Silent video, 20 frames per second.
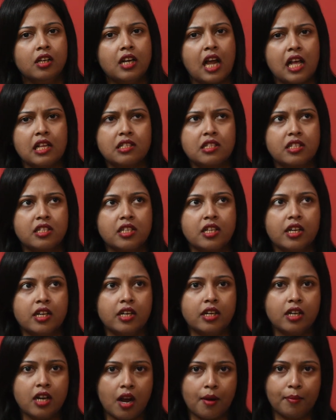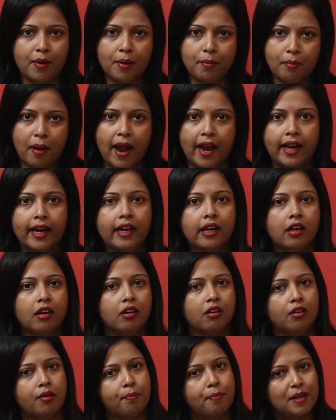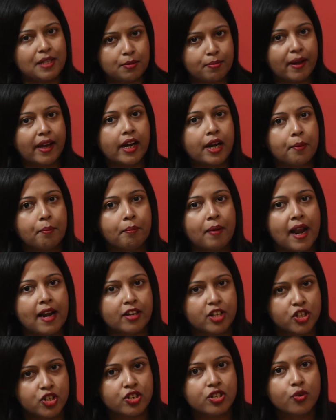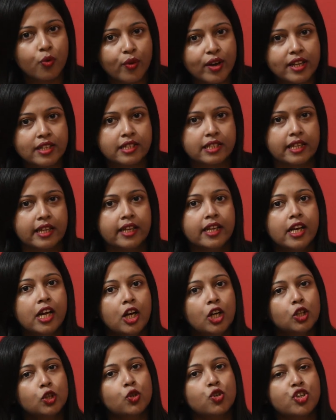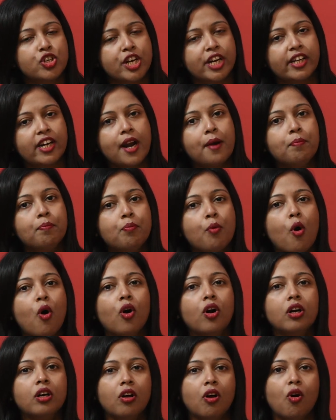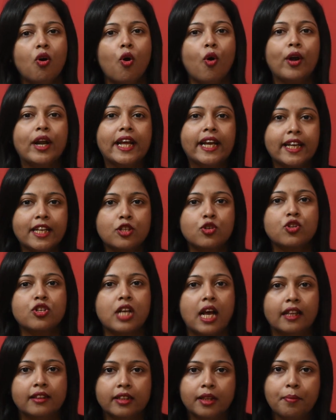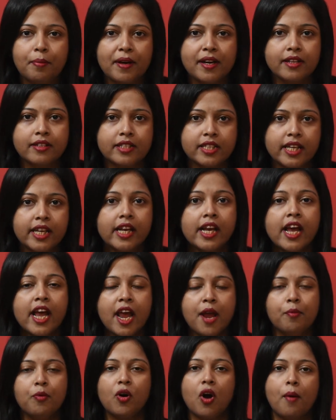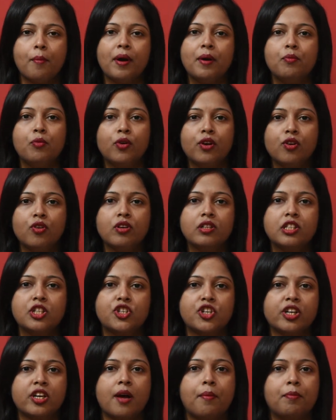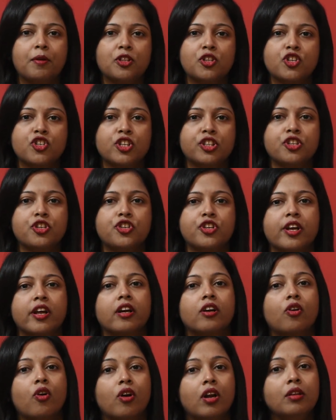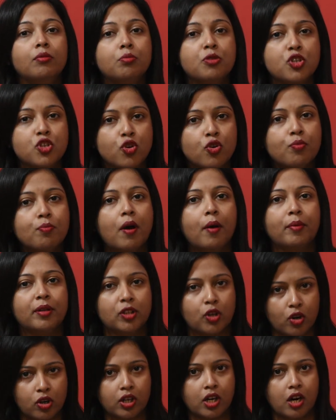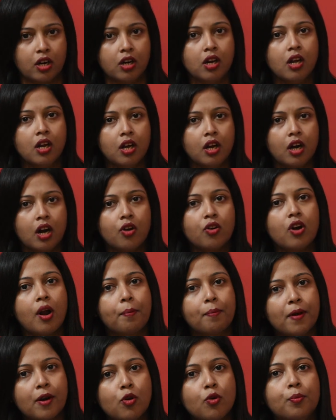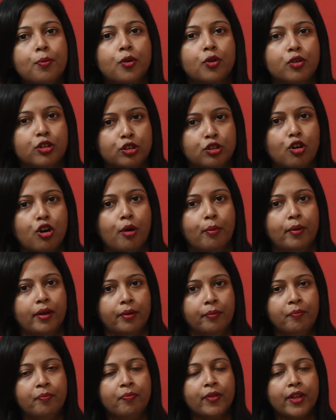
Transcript: লাস্ট ইয়ার আমার মায়ের পেসমেকার ইমপ্ল্যান্টেশন হয়েছে তো সেটার পর অনেক কিছু জানতে পেরেছি এবং আমার মনে হয়েছে সেটা আপনাদের সাথে শেয়ার করা ভীষণভাবে দরকার কারণ আপনারা উপকৃত হবেন